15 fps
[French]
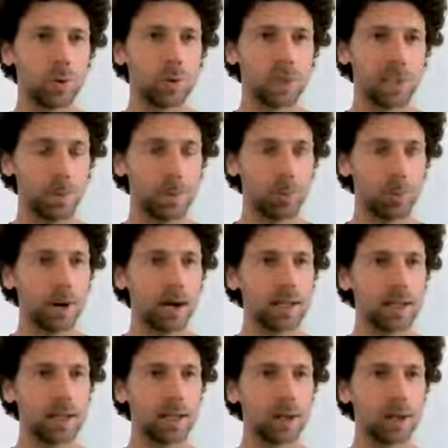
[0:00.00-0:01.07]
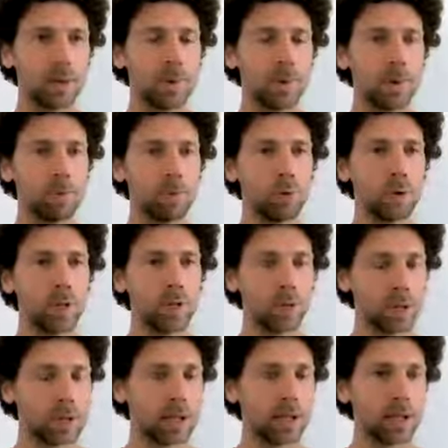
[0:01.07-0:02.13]
ça peut paraître comme un peu
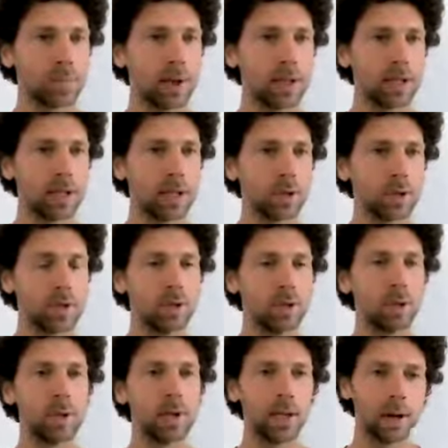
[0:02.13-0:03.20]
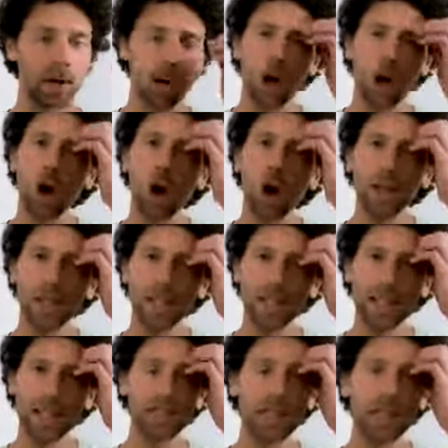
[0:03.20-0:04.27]
ésotérique parler de l'intuition, mais en
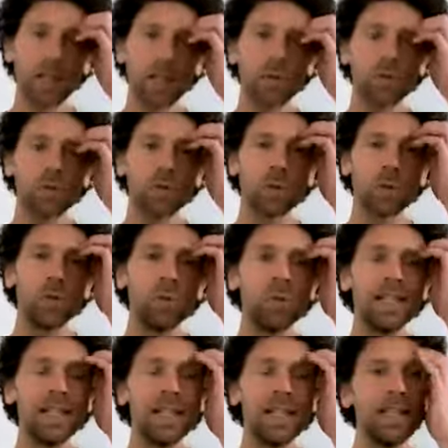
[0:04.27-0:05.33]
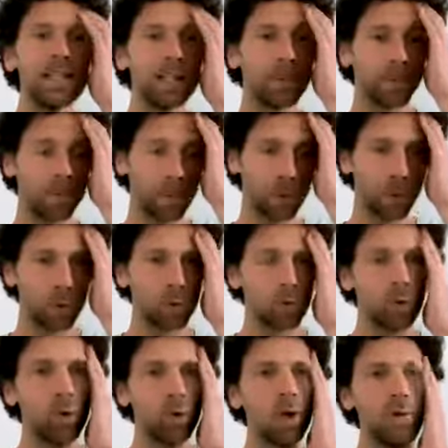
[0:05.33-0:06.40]
réalité, c'est quelque chose qu'on utilise
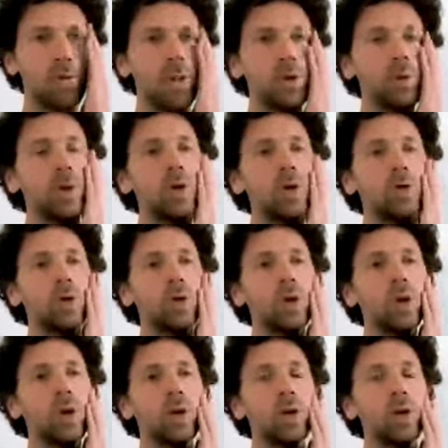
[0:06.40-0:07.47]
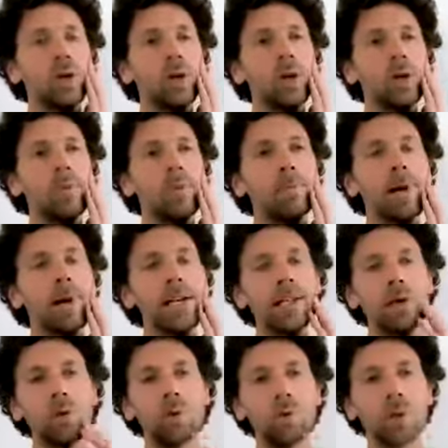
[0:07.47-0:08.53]
dans la vie de tous les jours,
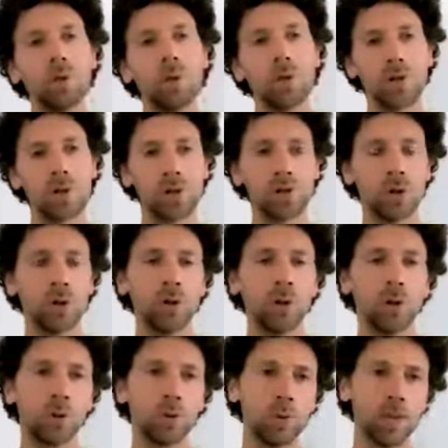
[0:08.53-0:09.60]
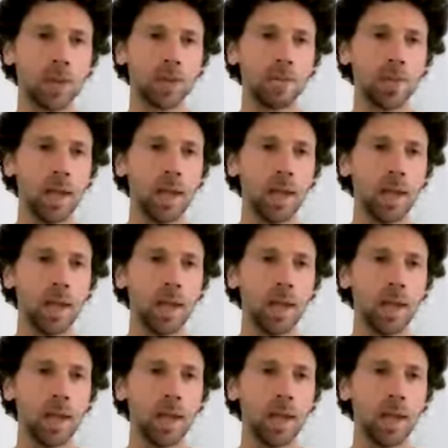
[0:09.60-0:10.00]
presque tout le temps, sans s'en rendre compte.